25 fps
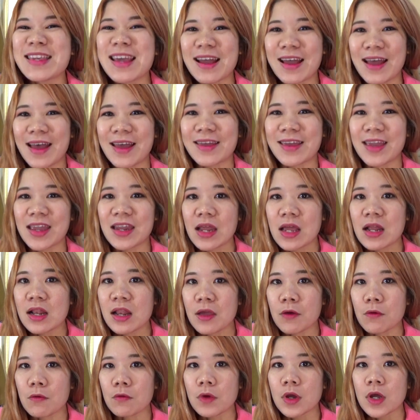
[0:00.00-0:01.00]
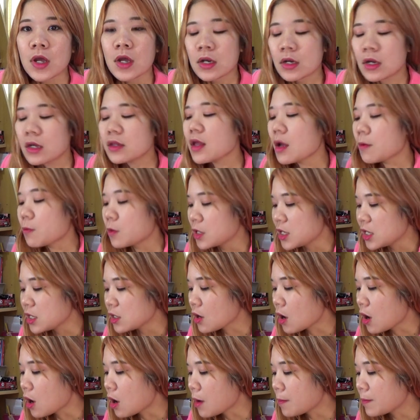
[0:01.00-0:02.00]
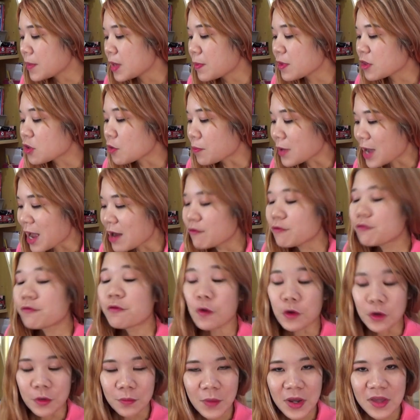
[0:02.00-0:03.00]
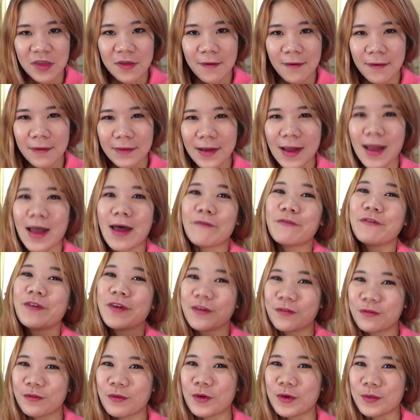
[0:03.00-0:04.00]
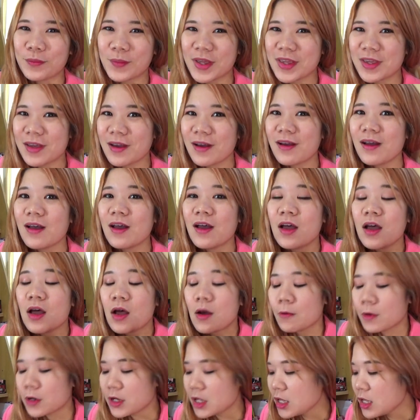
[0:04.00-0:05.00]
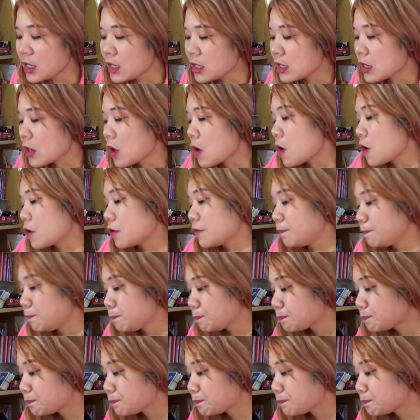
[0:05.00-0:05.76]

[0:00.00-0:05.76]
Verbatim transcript: ยังไงให้ได้เร็วเนื่องจากวันนี้ก็มีประสบการณ์ฝนมาเยอะนะคะ ฝึกฝนมาเยอะ วันนี้ลอง